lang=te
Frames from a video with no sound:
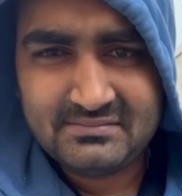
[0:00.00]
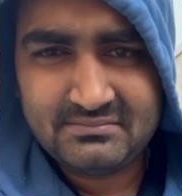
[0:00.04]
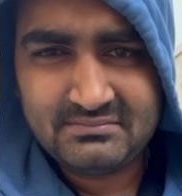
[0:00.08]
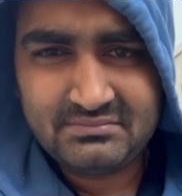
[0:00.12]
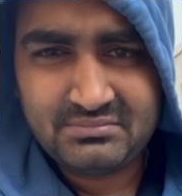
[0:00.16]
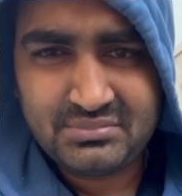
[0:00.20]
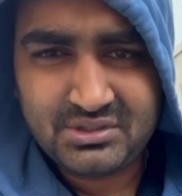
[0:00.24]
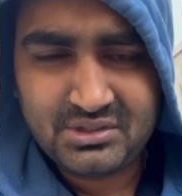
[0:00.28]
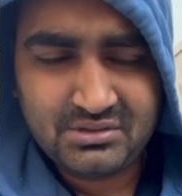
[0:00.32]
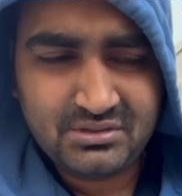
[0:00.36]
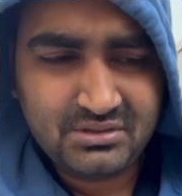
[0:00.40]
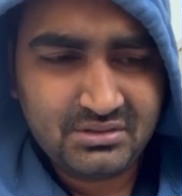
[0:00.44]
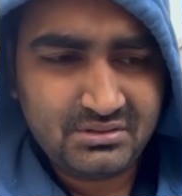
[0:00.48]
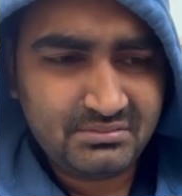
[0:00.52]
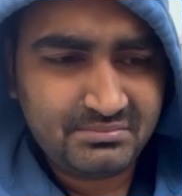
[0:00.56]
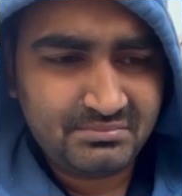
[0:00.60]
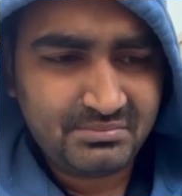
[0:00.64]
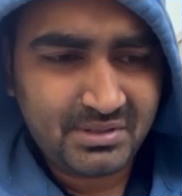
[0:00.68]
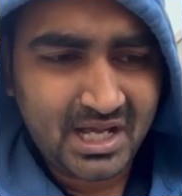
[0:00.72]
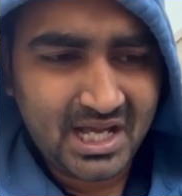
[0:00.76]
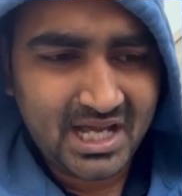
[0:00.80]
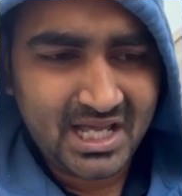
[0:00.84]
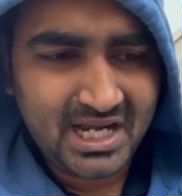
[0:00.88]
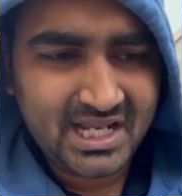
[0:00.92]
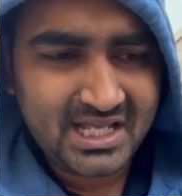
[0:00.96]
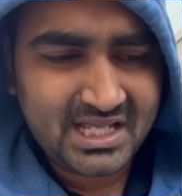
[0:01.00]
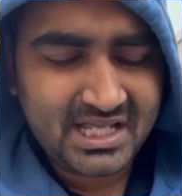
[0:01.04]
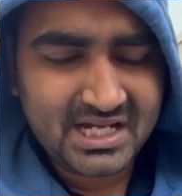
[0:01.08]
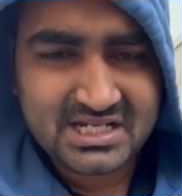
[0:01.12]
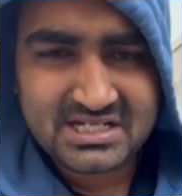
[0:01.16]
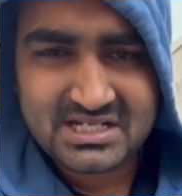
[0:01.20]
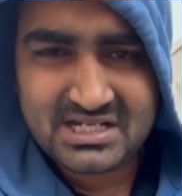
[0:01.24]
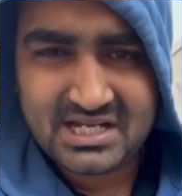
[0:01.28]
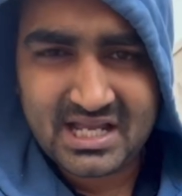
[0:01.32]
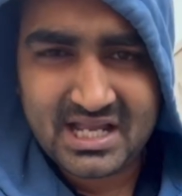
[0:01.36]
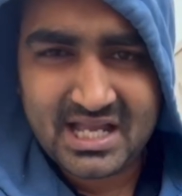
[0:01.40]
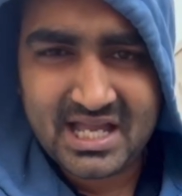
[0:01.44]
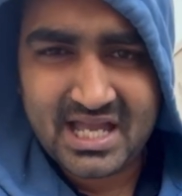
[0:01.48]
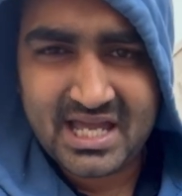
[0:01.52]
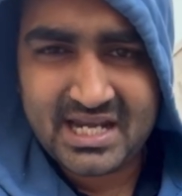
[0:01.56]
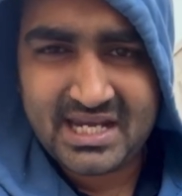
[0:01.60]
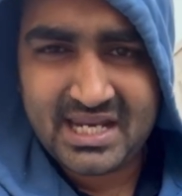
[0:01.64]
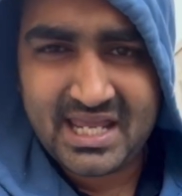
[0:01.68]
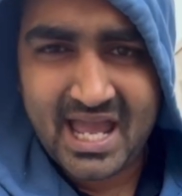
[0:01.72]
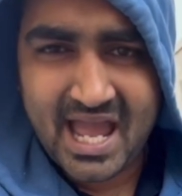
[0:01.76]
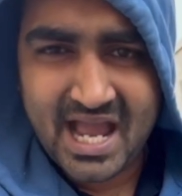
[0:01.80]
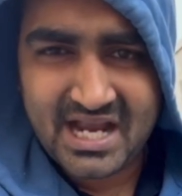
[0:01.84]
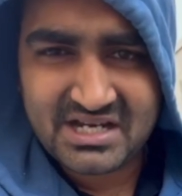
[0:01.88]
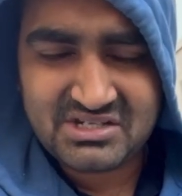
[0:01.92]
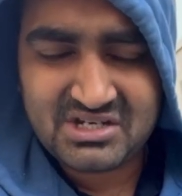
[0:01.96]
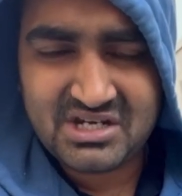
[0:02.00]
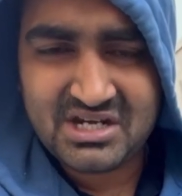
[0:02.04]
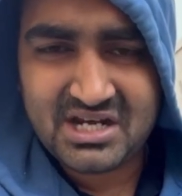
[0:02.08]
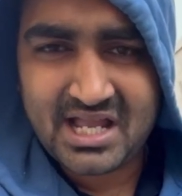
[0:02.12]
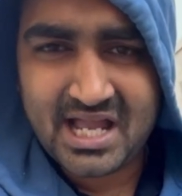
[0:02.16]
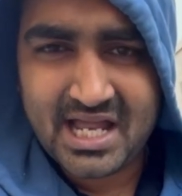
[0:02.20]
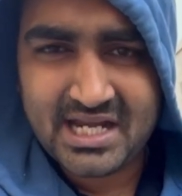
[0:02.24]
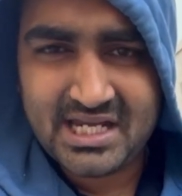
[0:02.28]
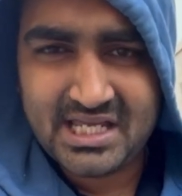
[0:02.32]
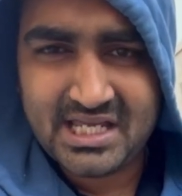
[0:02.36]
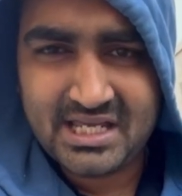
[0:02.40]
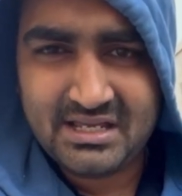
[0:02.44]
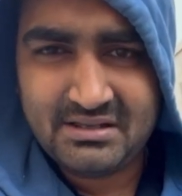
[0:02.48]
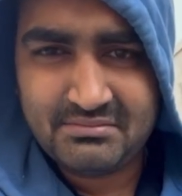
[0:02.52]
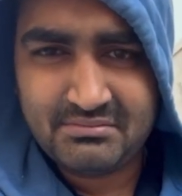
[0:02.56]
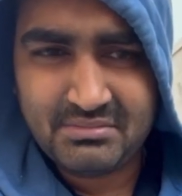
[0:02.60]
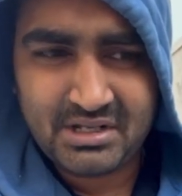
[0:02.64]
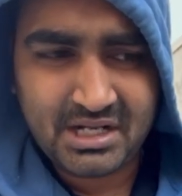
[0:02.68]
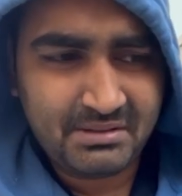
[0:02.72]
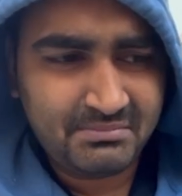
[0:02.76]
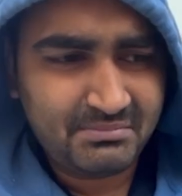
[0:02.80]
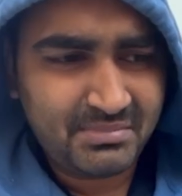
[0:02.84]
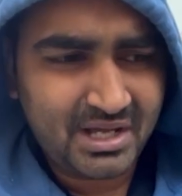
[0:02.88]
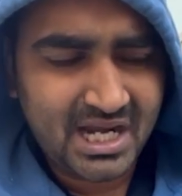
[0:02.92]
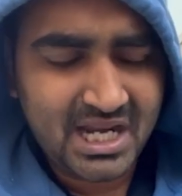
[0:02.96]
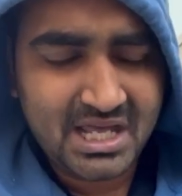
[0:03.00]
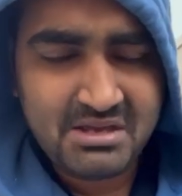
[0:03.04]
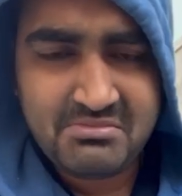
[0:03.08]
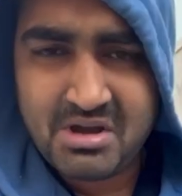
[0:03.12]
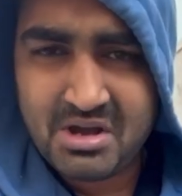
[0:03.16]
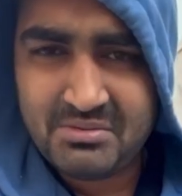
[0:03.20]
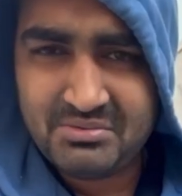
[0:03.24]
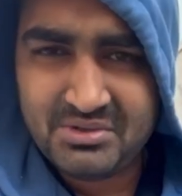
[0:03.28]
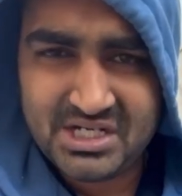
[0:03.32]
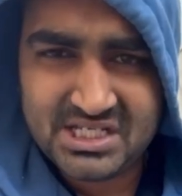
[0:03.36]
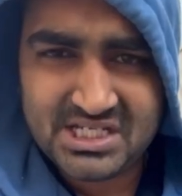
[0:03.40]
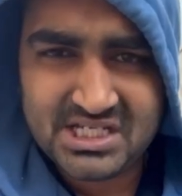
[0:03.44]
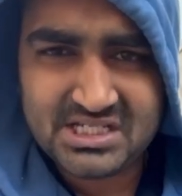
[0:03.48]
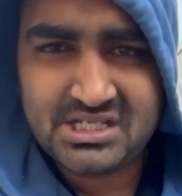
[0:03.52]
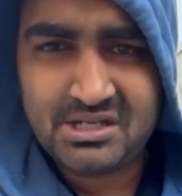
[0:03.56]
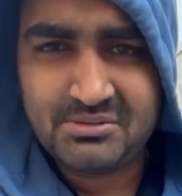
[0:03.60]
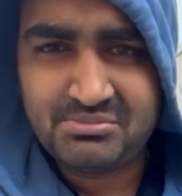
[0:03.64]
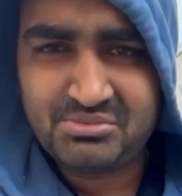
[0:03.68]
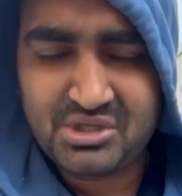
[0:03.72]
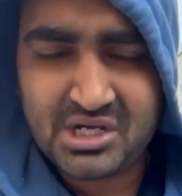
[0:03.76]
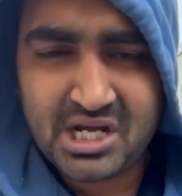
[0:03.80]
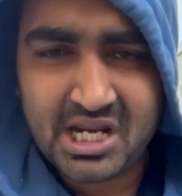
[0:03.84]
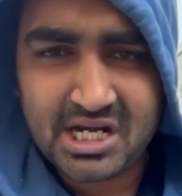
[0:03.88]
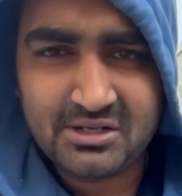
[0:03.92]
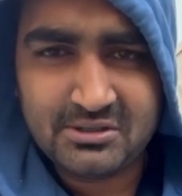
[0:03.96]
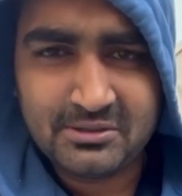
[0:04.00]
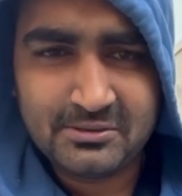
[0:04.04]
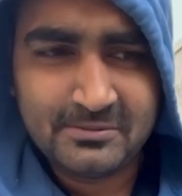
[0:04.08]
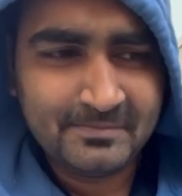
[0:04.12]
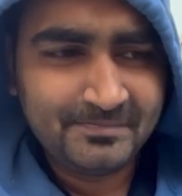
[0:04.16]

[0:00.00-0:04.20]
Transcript: ఇప్పుడు బాలకృష్ణ గారి యాక్షన్ కానీ మన బాలయ్య బాబు నిజం చెప్తున్నాను